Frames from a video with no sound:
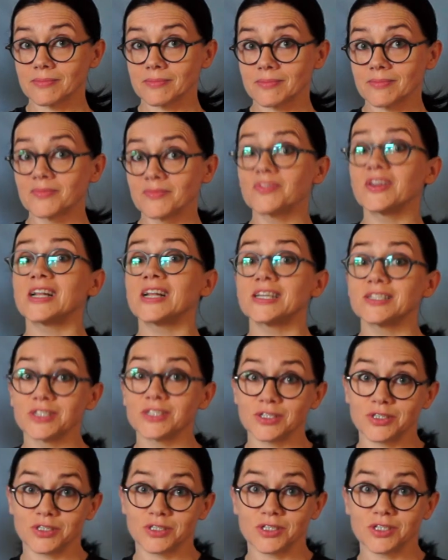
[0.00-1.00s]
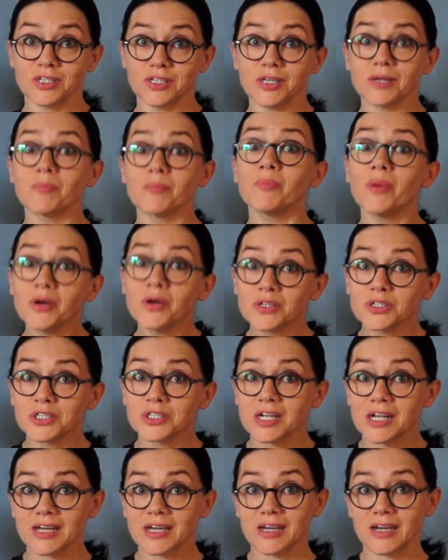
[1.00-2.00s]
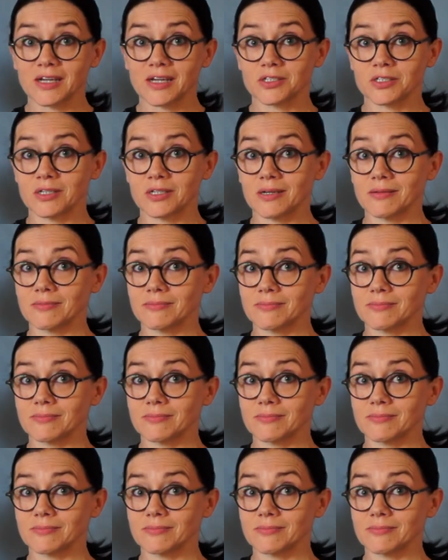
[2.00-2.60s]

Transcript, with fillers: Wiele dzieci boi się lekarza,